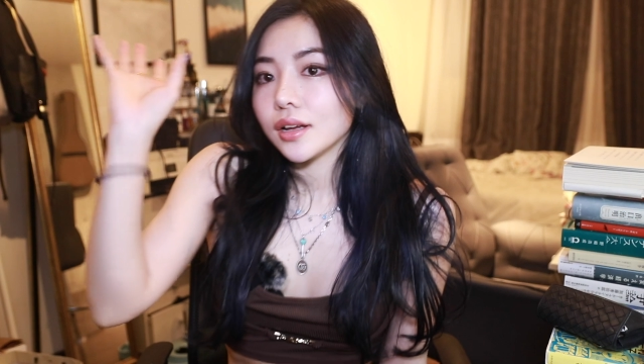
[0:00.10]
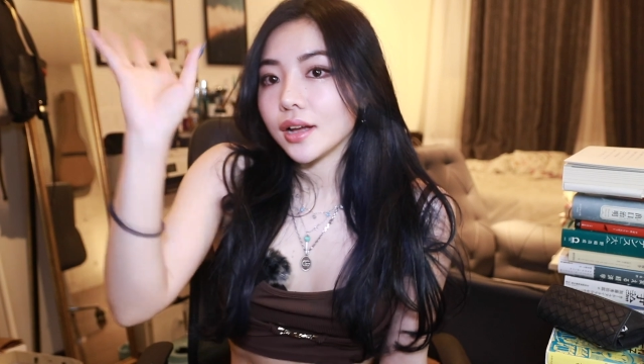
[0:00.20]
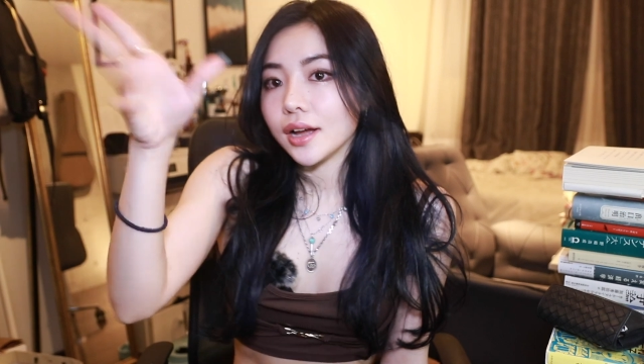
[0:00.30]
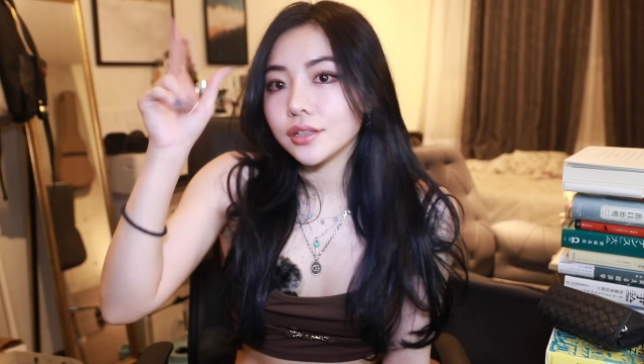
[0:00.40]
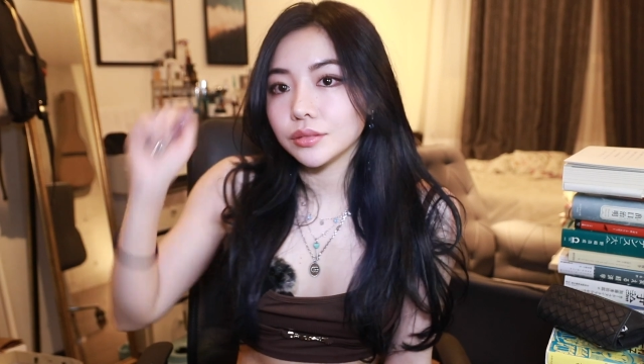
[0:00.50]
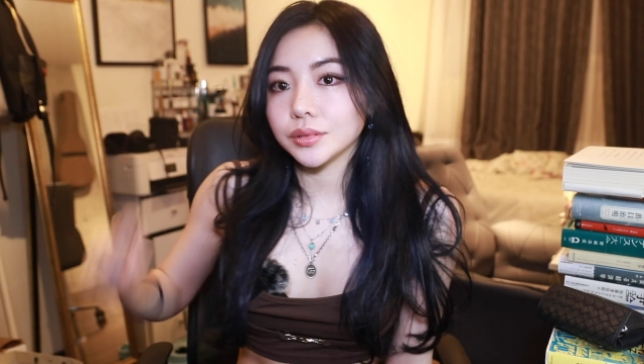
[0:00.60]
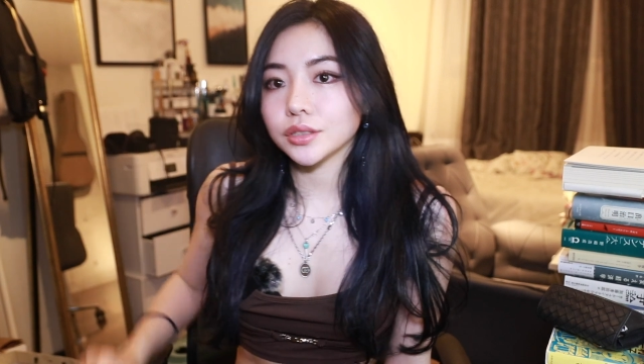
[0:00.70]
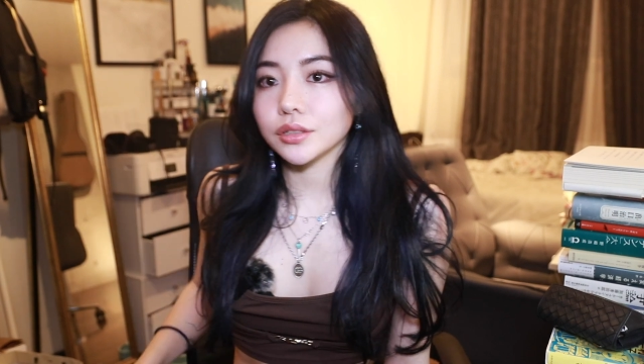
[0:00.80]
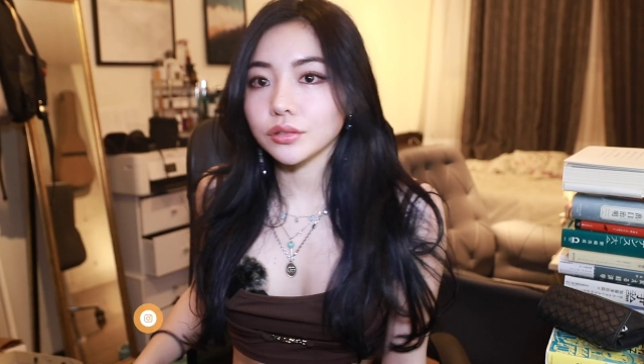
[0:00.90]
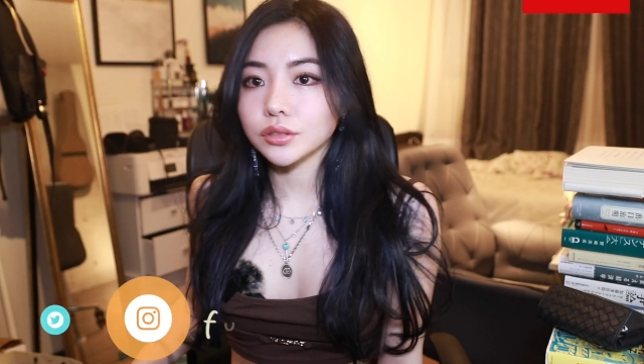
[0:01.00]
はいどうも皆
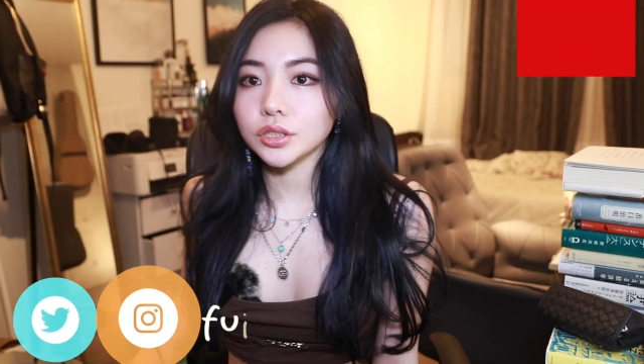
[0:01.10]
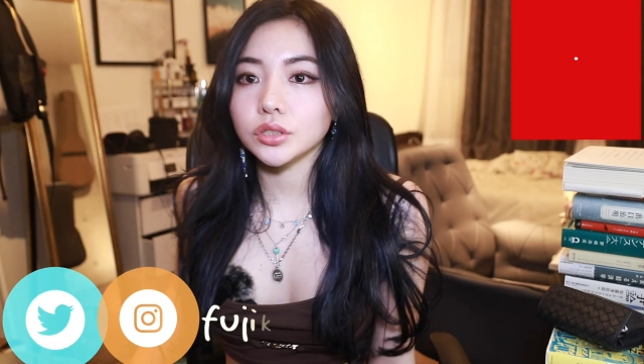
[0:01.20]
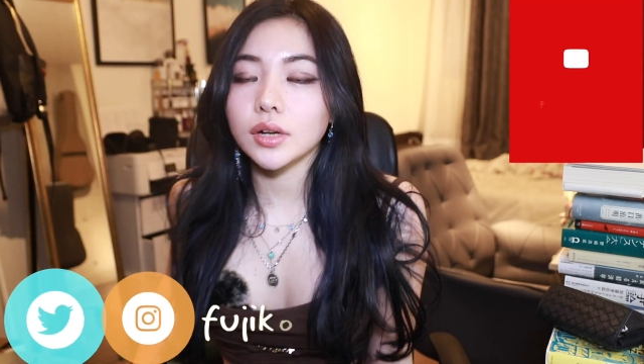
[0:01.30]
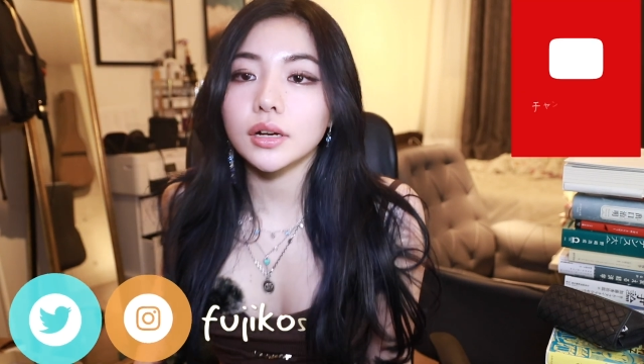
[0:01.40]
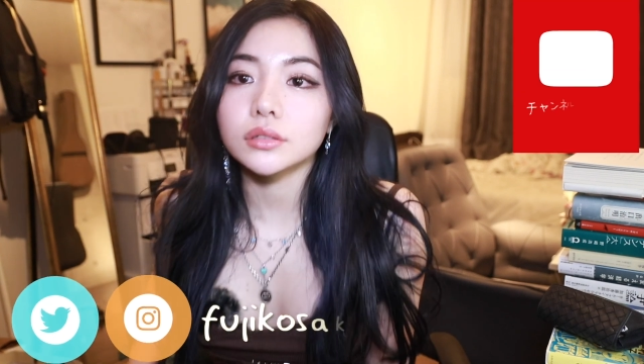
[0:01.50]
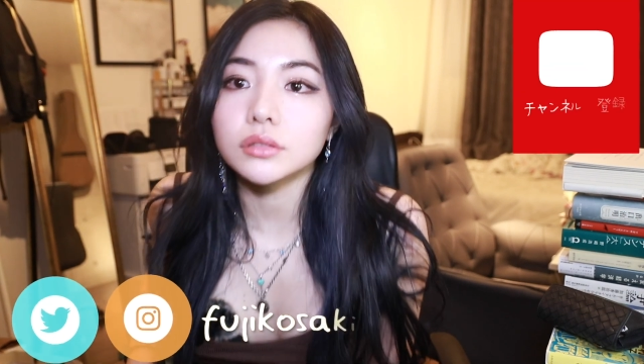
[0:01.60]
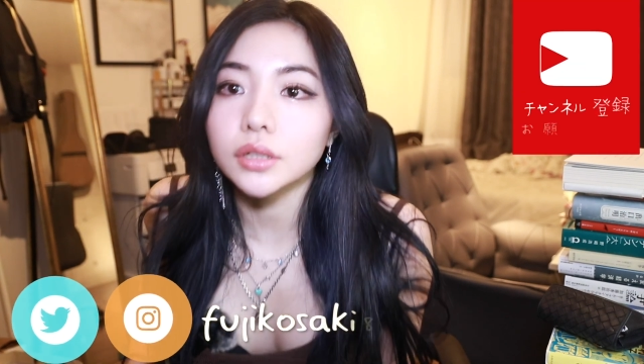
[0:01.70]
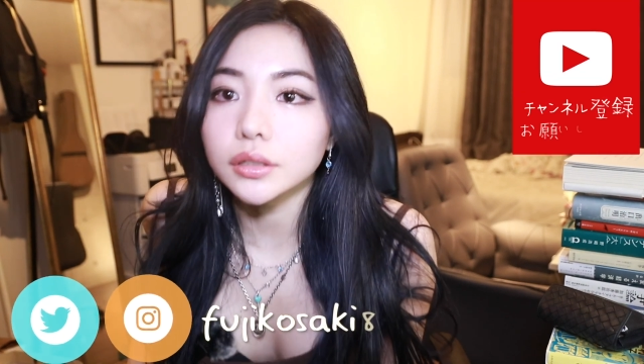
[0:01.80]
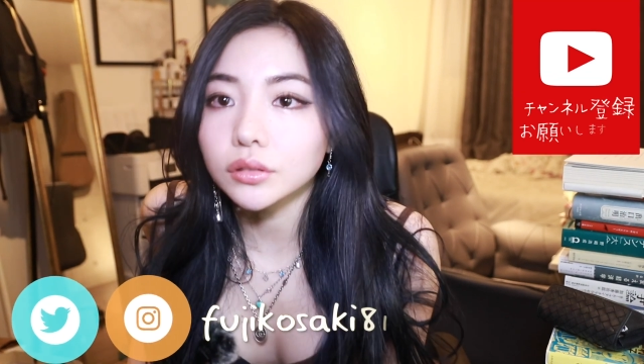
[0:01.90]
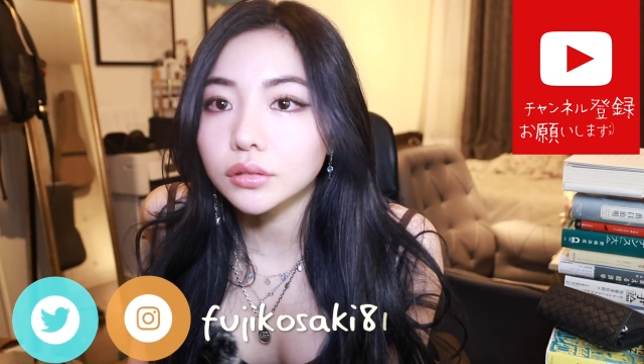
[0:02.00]
さんこんにちは今
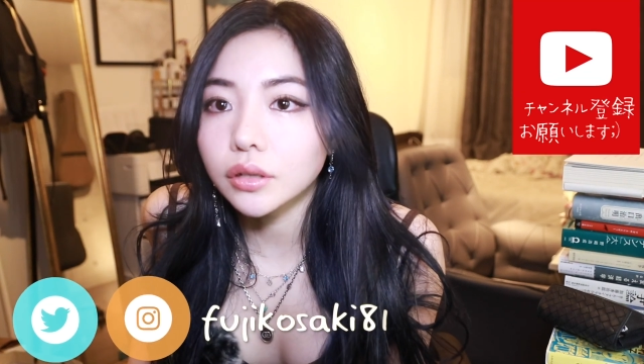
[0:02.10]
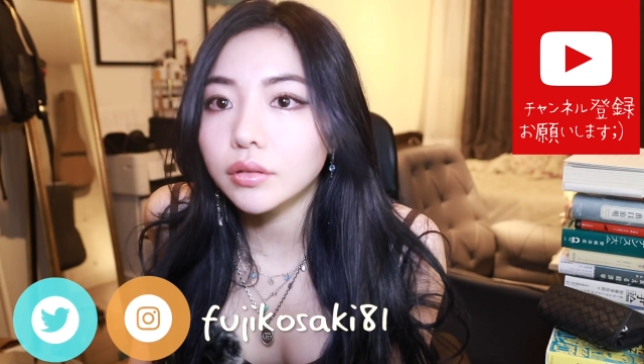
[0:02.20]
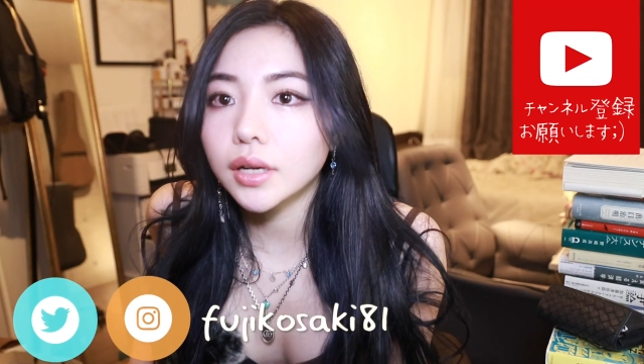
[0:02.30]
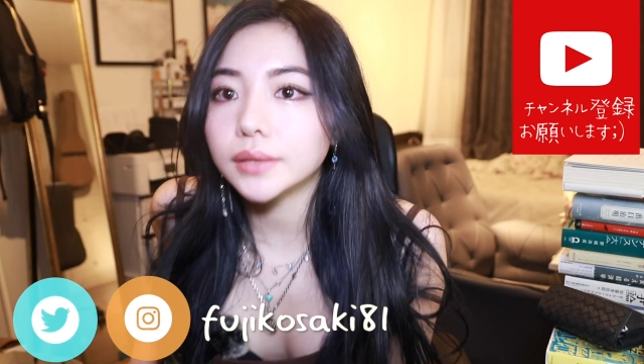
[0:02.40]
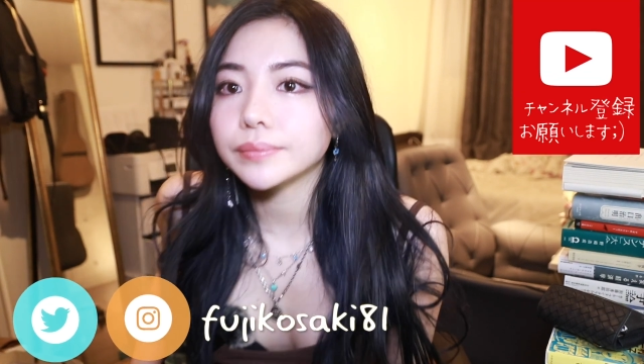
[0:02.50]
回の動画は、